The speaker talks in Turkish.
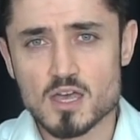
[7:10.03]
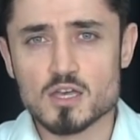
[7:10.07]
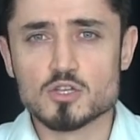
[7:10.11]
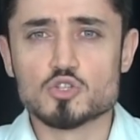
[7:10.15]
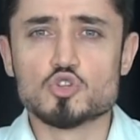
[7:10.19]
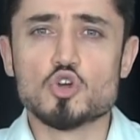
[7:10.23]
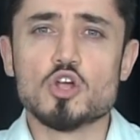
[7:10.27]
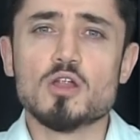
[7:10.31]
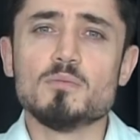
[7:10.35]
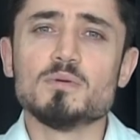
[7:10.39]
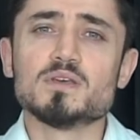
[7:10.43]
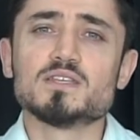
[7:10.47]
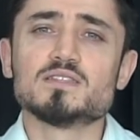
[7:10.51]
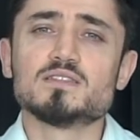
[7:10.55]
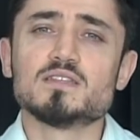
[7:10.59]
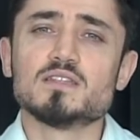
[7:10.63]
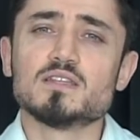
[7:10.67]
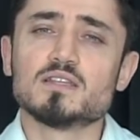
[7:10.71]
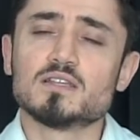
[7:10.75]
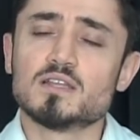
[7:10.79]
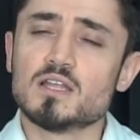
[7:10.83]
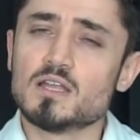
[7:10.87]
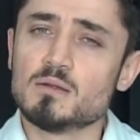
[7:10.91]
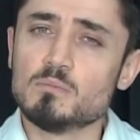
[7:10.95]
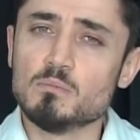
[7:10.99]
Söylemek
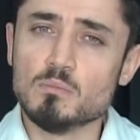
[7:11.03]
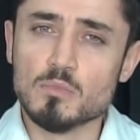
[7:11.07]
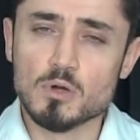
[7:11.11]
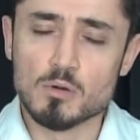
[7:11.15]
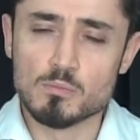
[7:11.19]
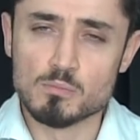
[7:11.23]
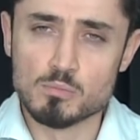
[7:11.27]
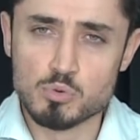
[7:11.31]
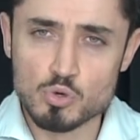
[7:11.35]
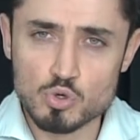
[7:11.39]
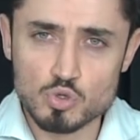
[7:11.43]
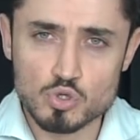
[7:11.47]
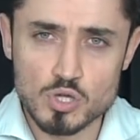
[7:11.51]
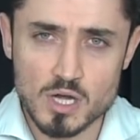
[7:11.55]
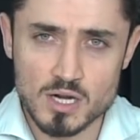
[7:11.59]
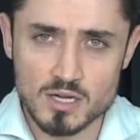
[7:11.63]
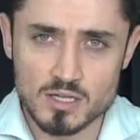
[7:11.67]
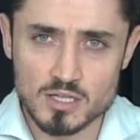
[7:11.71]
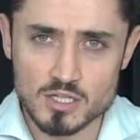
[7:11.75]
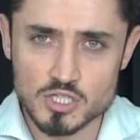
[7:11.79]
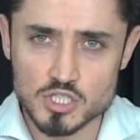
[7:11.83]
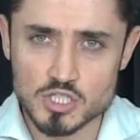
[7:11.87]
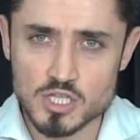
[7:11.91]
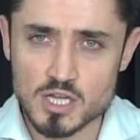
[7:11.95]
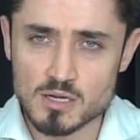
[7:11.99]
istediklerim buydu
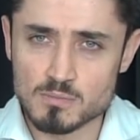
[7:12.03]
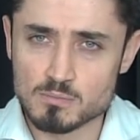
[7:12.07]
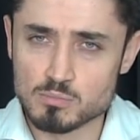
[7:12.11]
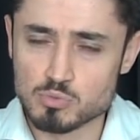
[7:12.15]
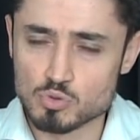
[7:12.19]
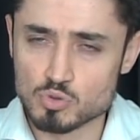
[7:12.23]
arkadaşlar.